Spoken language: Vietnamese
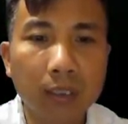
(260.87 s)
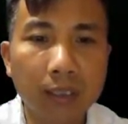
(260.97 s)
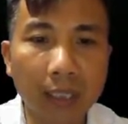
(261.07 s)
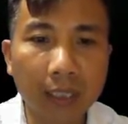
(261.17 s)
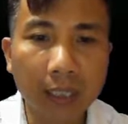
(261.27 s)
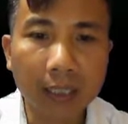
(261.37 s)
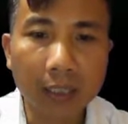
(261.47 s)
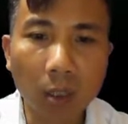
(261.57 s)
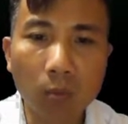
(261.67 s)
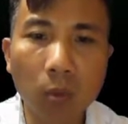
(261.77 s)
sẽ gây
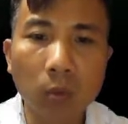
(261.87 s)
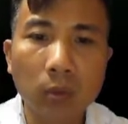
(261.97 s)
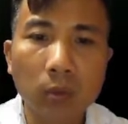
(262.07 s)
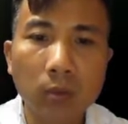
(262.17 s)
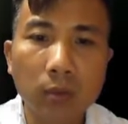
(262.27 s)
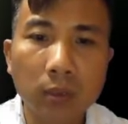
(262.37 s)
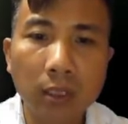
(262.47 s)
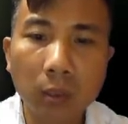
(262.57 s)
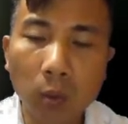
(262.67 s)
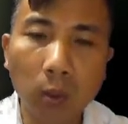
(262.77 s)
đau bụng,
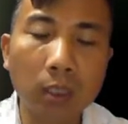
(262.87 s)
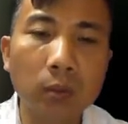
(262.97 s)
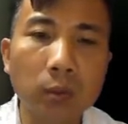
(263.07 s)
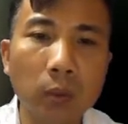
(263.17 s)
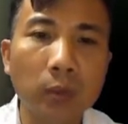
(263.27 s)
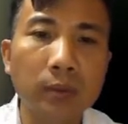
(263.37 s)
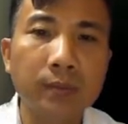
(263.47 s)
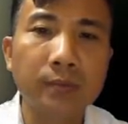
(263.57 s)
tiêu hóa không tốt.